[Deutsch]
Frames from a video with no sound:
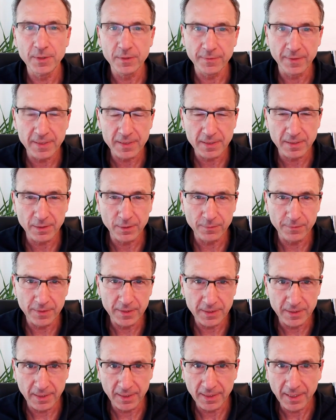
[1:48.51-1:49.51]
Ich weiß genau, wie
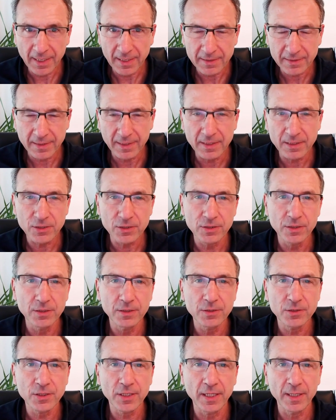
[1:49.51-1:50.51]
ich den Nachtrag sch
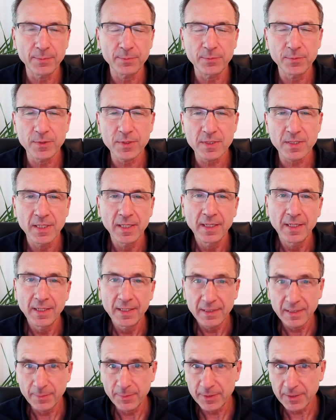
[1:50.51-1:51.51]
äh, schreiben muss,
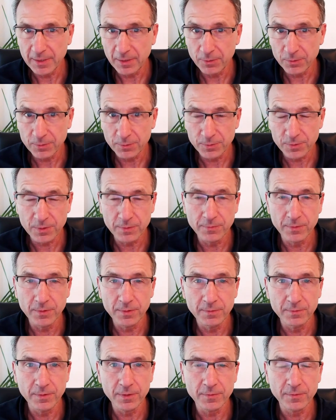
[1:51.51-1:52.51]
damit er auch
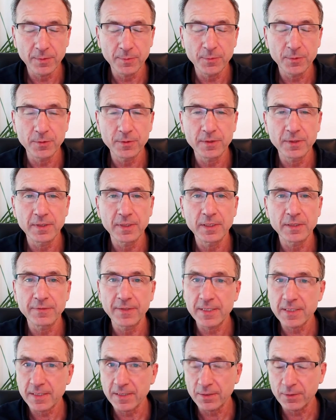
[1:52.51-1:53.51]
durchgewunken wird vom Kunden. Ich
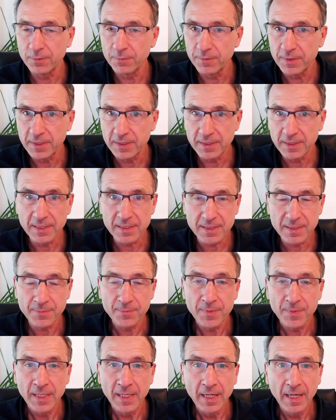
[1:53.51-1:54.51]
weiß genau, wie ich das